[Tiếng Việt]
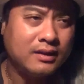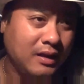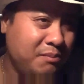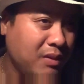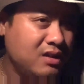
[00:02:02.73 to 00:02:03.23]

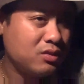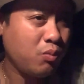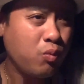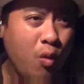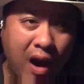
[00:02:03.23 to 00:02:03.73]
tin bức xúc
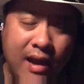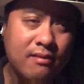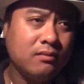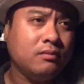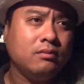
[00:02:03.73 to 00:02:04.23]
quá
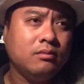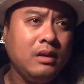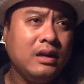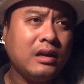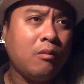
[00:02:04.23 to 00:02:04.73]

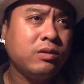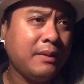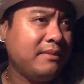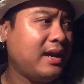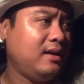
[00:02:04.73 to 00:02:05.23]
nên không
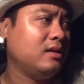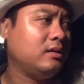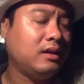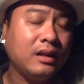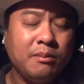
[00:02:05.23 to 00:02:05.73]
kiềm chế được
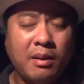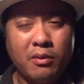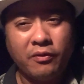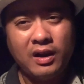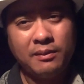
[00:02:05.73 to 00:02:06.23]
nên tin bắt
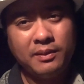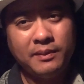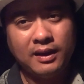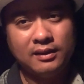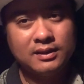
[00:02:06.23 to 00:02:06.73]
buộc phải làm clip
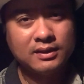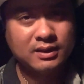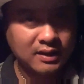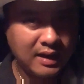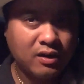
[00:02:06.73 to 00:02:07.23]
này thật
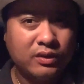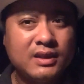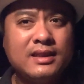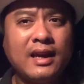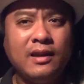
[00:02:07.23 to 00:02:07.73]
sự đang ngồi
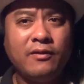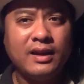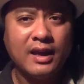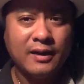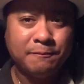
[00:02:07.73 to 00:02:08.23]
trên xe đi về nhà